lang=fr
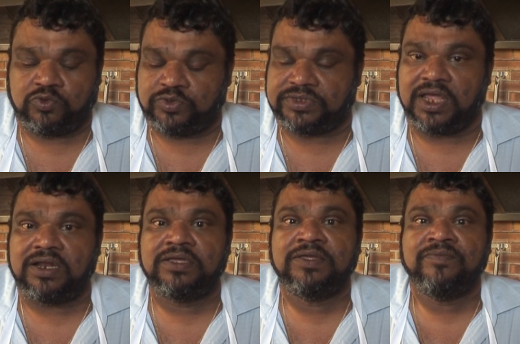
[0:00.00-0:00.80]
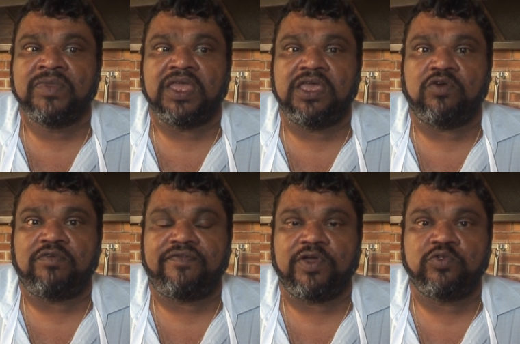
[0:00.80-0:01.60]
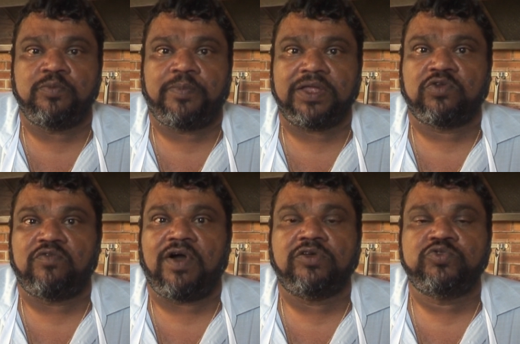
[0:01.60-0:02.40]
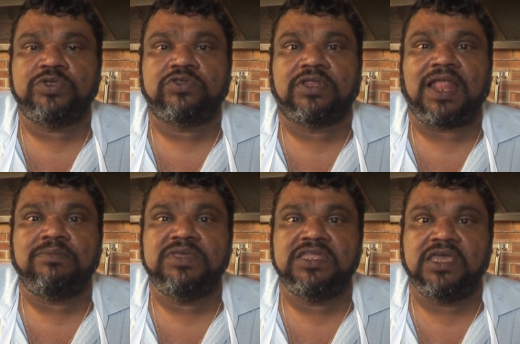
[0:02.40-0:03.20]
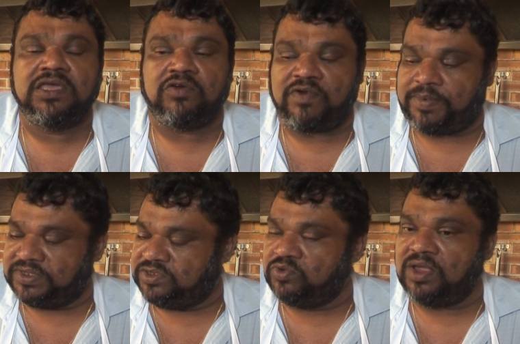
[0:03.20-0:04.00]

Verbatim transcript: du sel. Et on va faire une pâte qu'on va ensuite laminer. On va passer au